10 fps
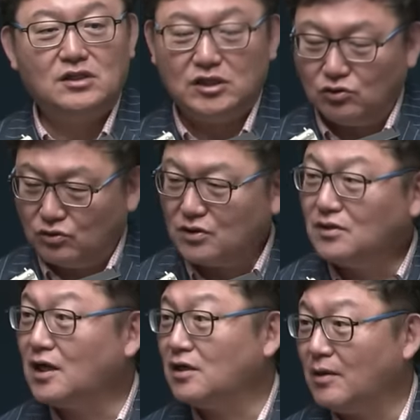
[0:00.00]
지도
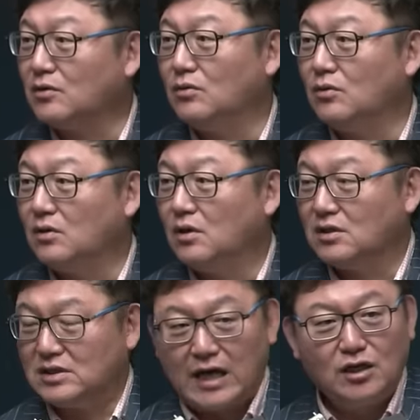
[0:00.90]
청탁을 받고
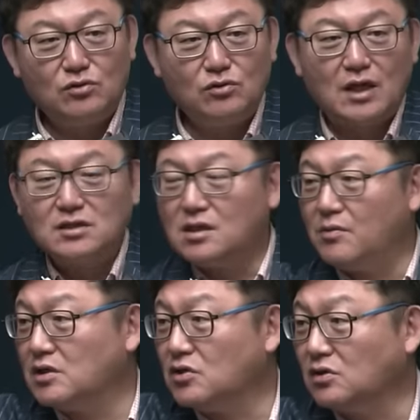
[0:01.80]
자기도 다른
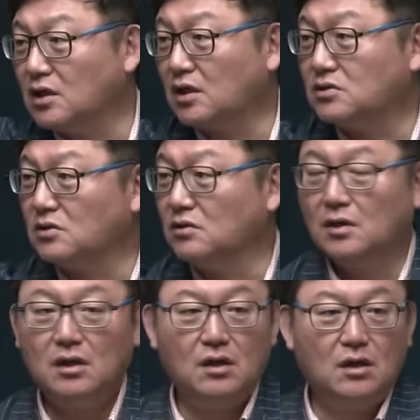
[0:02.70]
사람한테 청탁해서
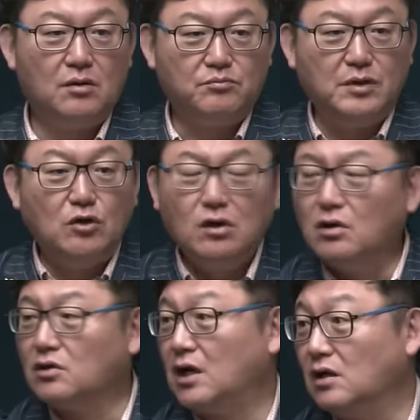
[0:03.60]
민원을
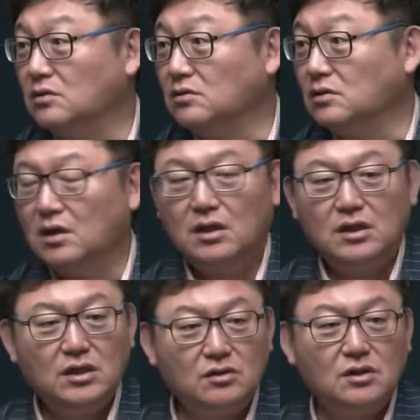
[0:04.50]
넣어달라고 그런
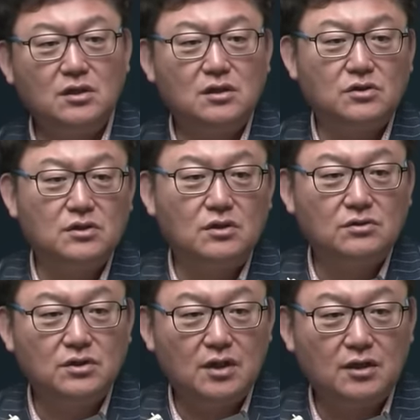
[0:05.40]
이런 일을
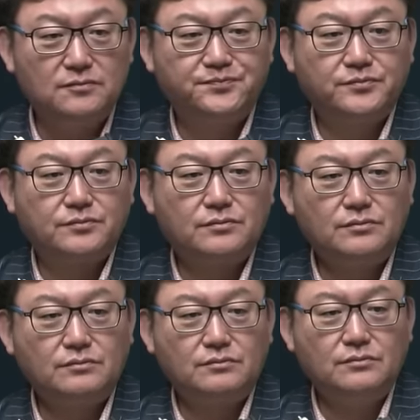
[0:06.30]
저질렀는데
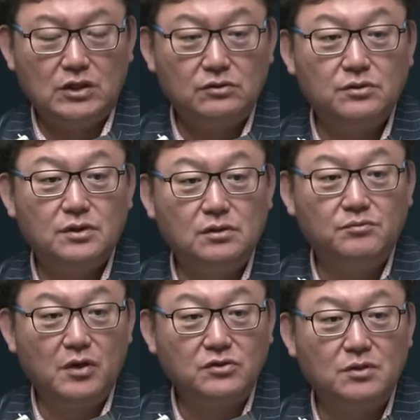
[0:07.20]
그런데 그걸
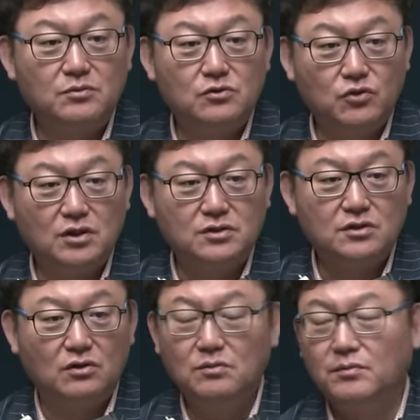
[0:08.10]
면죄부를 줘야
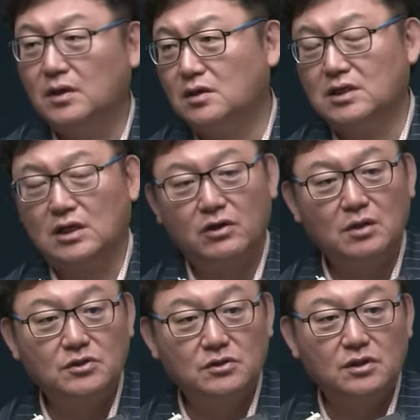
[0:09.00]
됐을 때 얼마나
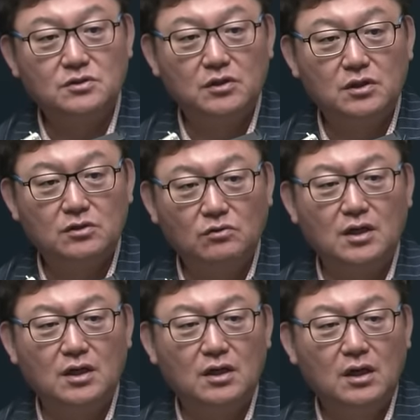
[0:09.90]
자괴감이 들었겠습니까?
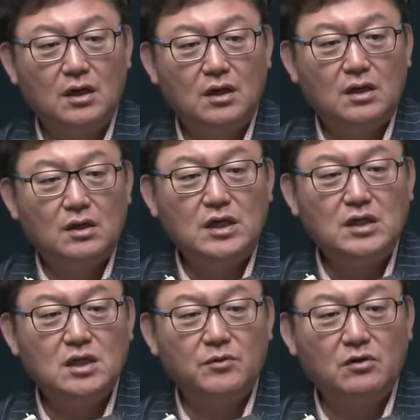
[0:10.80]
더군다나
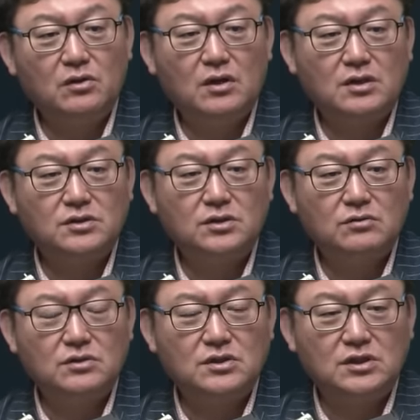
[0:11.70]
이재명 건 같은
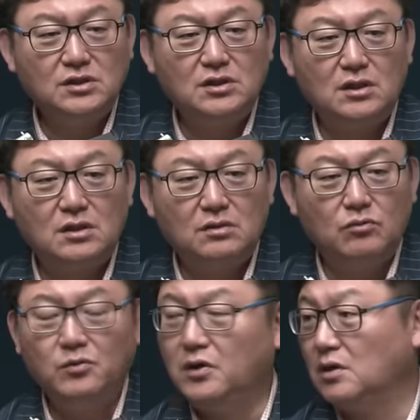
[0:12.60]
경우는 진짜
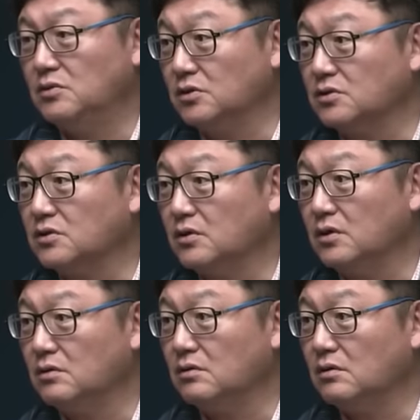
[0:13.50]
모멸감을 느꼈을
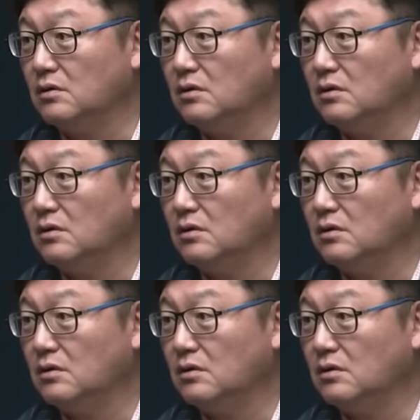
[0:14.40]
거예요.